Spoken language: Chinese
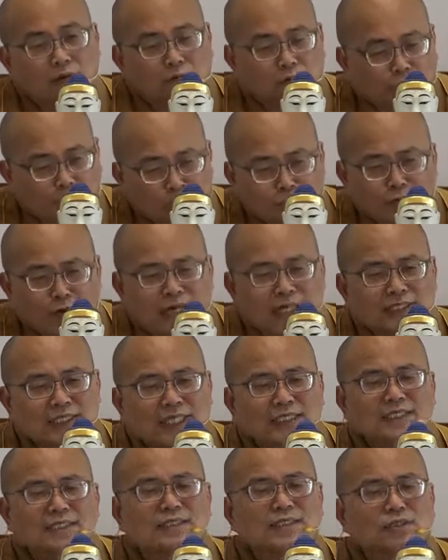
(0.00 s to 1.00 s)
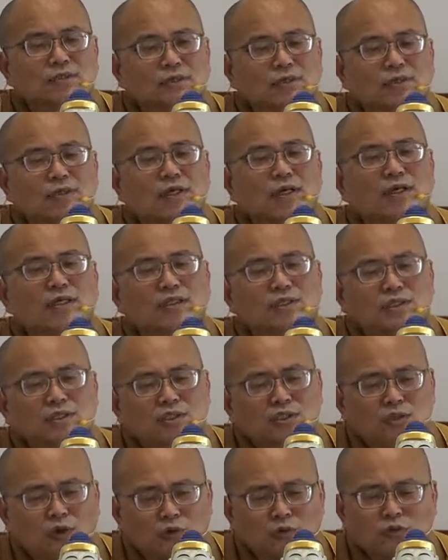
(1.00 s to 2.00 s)
佛法它是说，
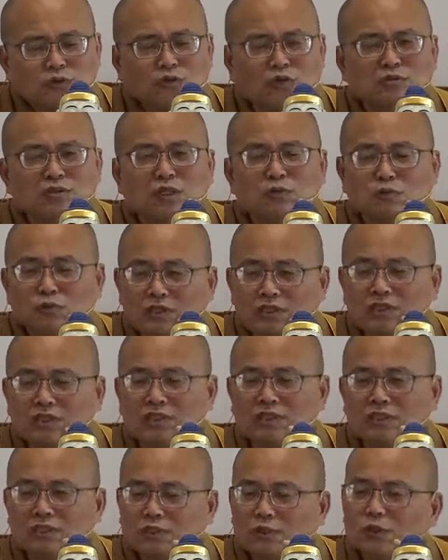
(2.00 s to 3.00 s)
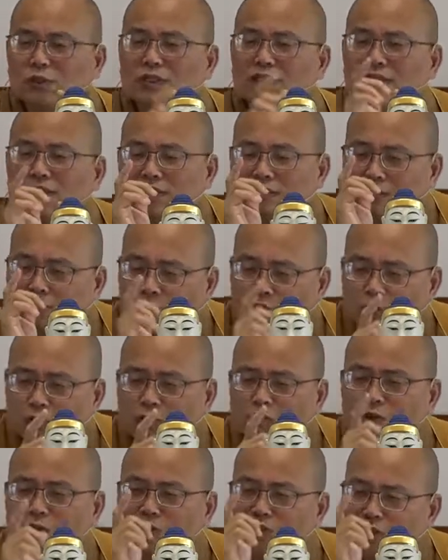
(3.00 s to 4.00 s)
种种的问题都可以透
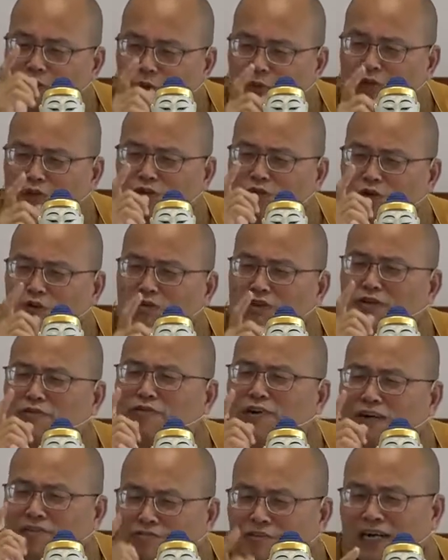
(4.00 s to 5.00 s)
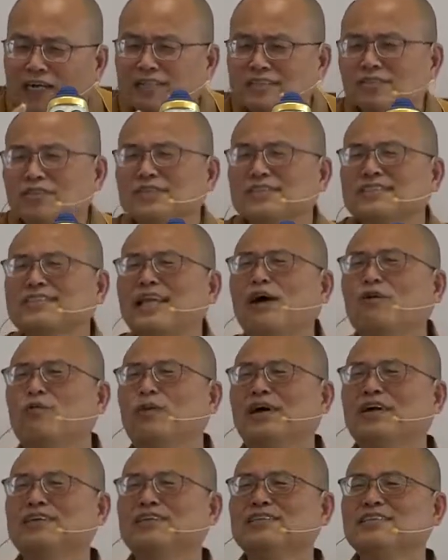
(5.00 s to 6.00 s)
过种种的方法，就是道
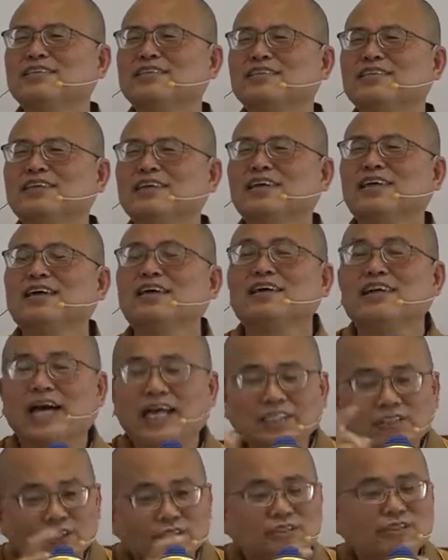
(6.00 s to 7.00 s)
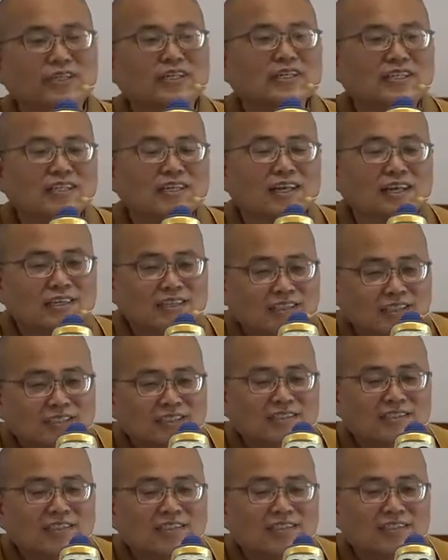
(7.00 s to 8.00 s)
嘛，来解决。可
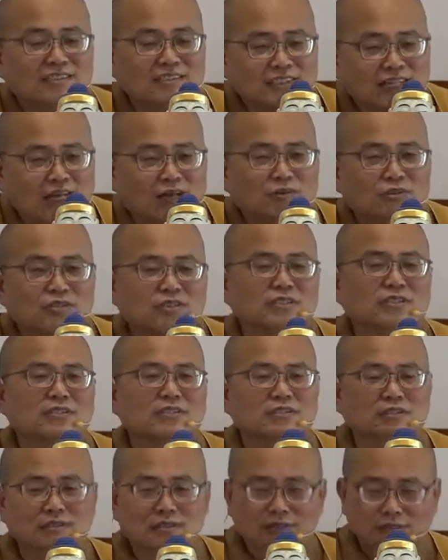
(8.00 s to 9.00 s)
是你的道就是